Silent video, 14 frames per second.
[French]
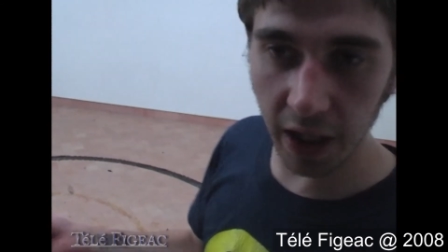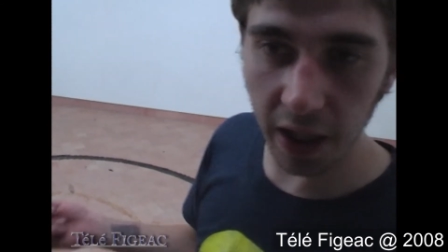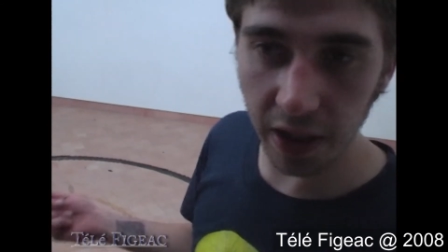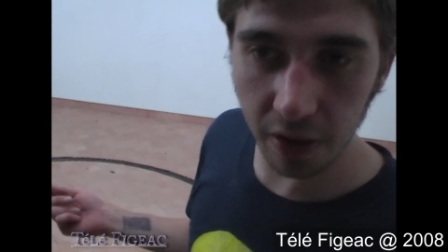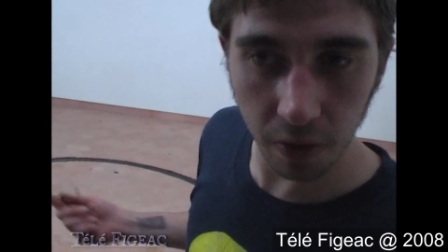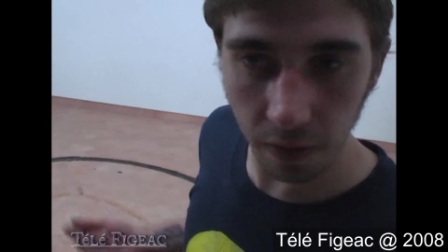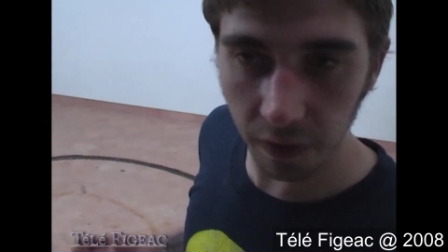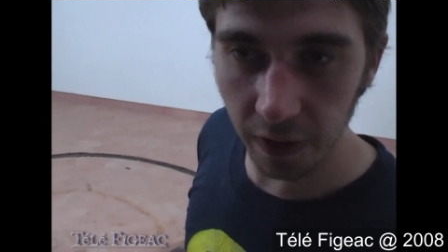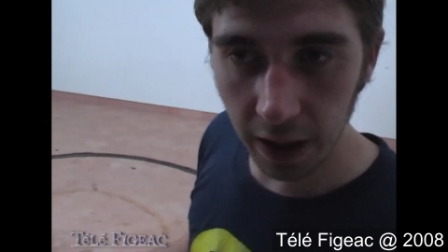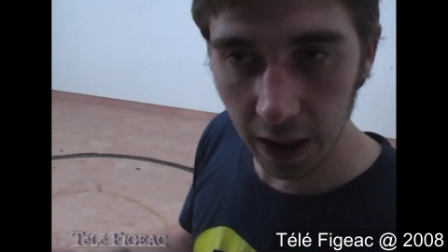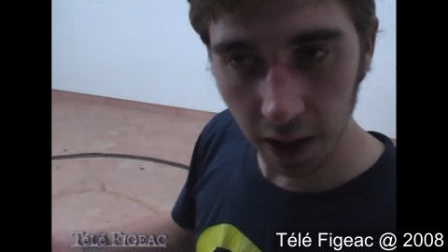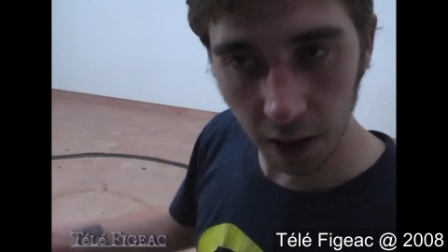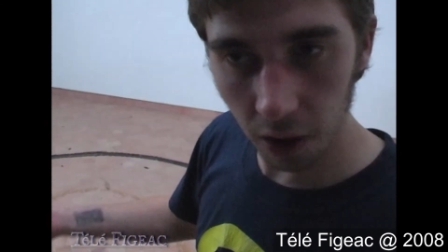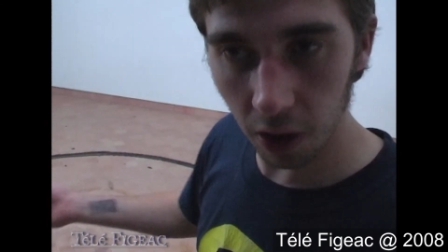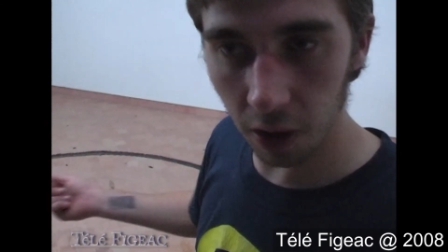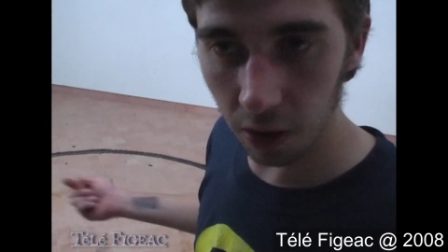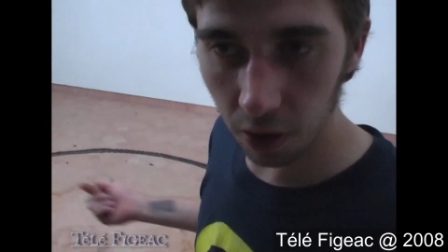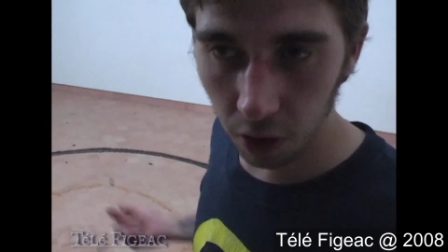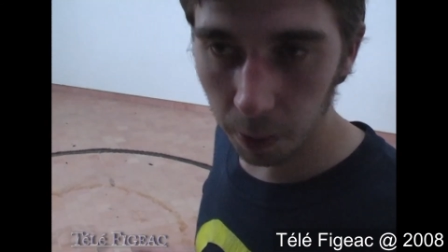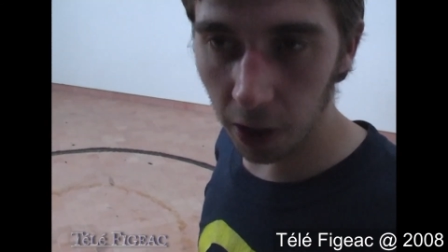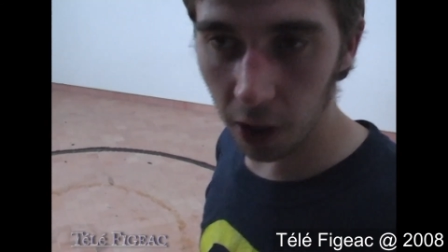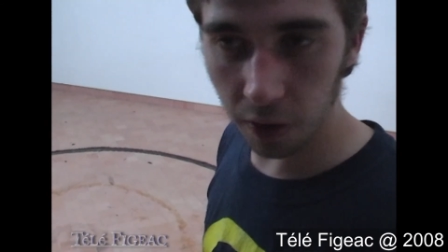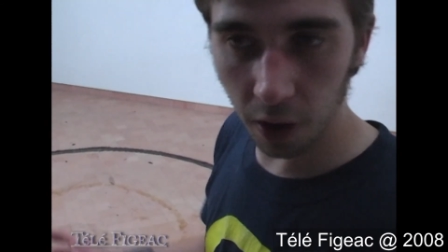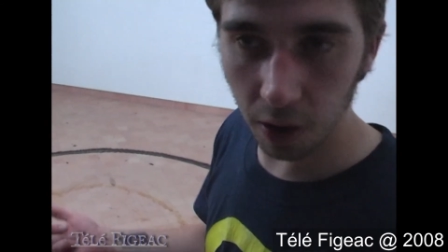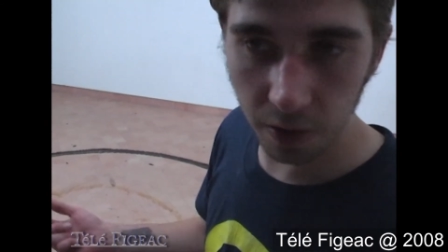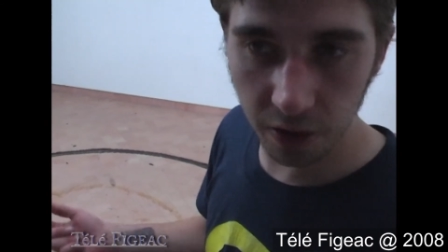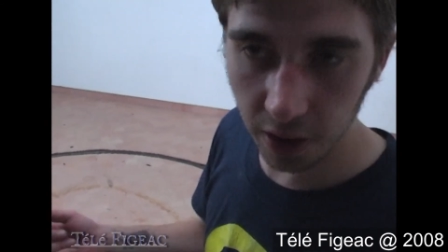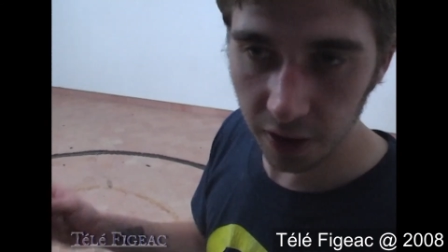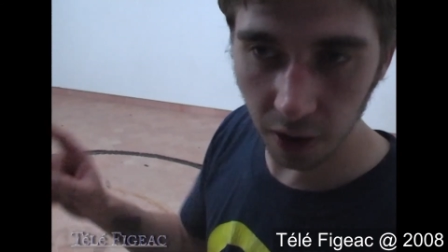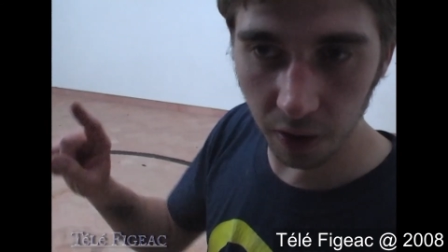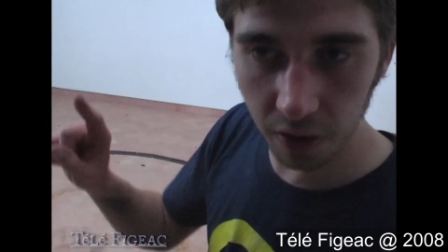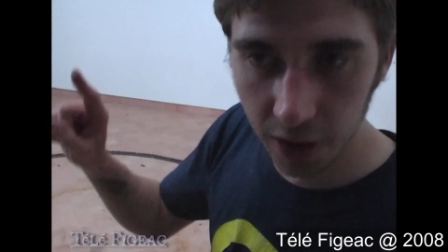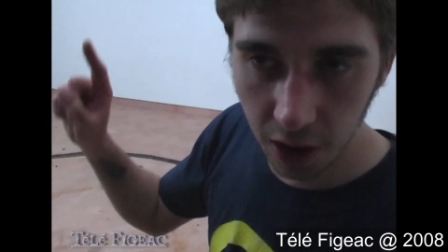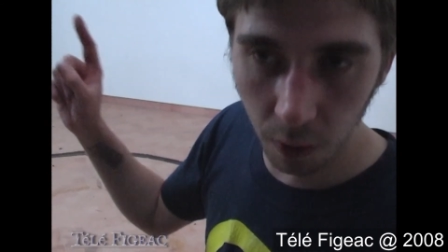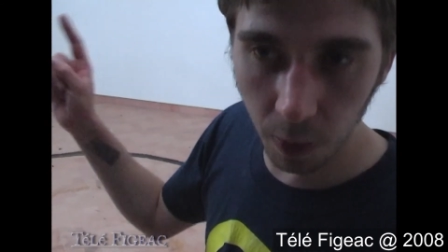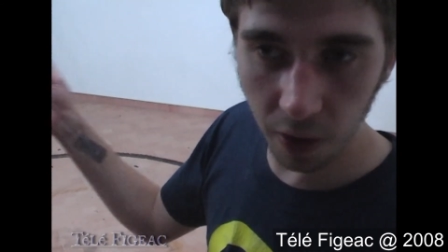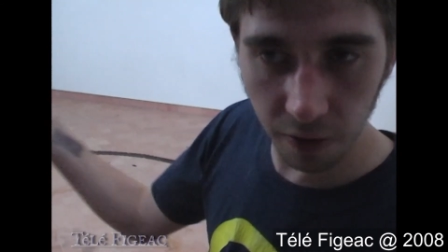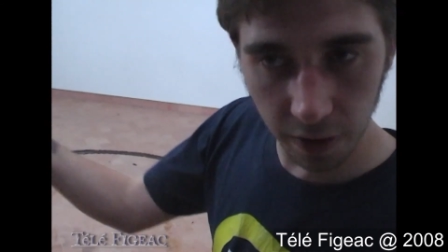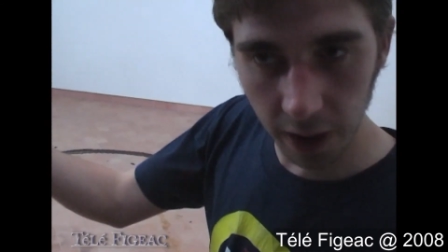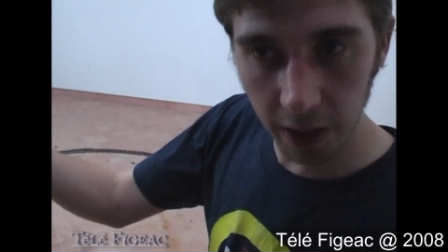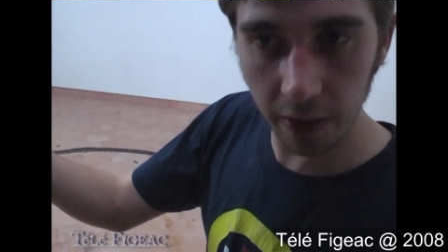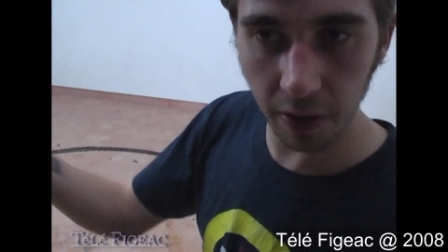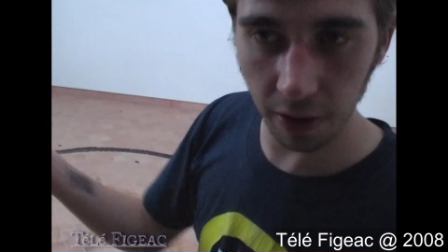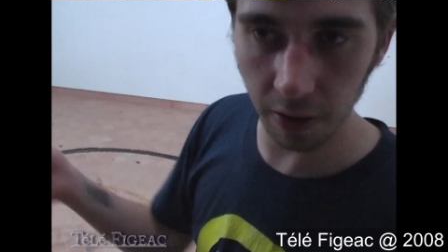reste ouvert au burn-out. C'est ça aussi le Wanted.